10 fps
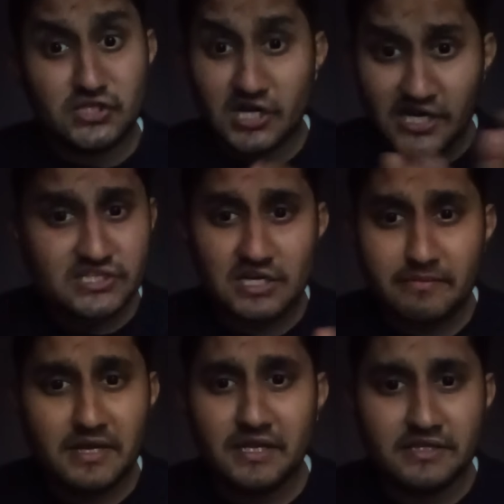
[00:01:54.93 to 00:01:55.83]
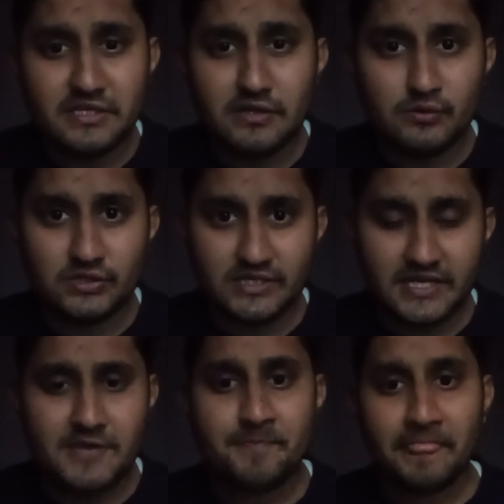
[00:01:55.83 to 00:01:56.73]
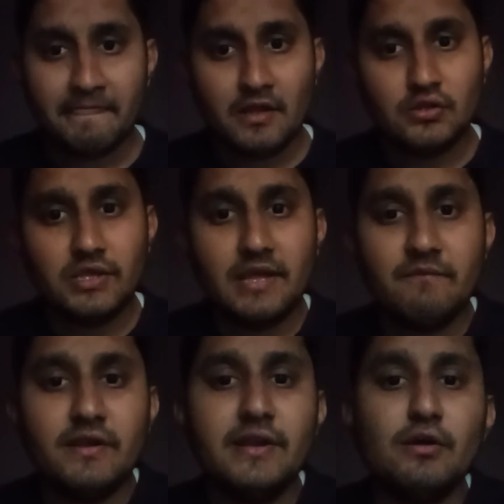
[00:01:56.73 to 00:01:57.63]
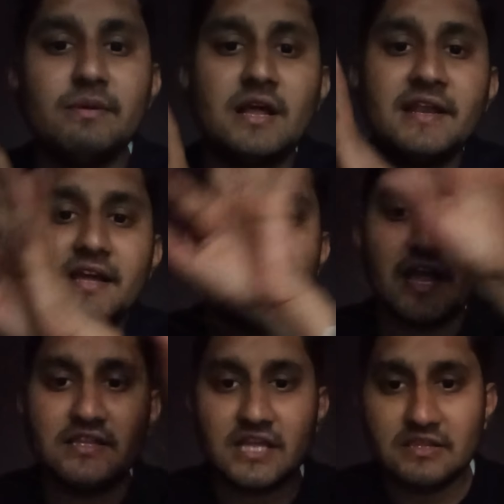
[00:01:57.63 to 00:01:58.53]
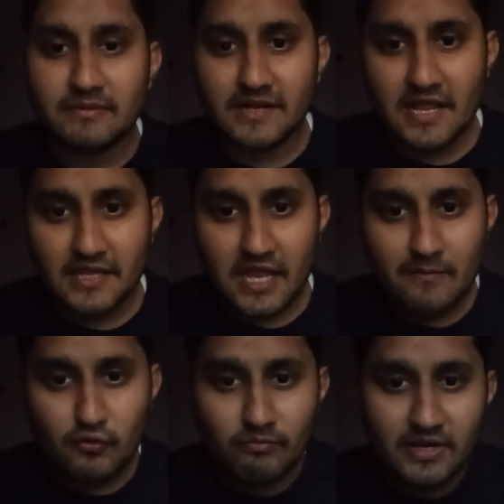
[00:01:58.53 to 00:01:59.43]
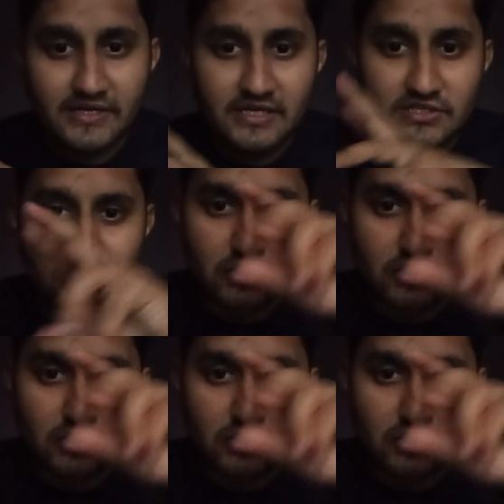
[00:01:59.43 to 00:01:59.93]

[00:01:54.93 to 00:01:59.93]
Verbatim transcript: जनरेशन में नहीं इतनी होती ठीक है तो ये वीडियो बनाने का क्या तात्पर्य है कि आपको मेंटली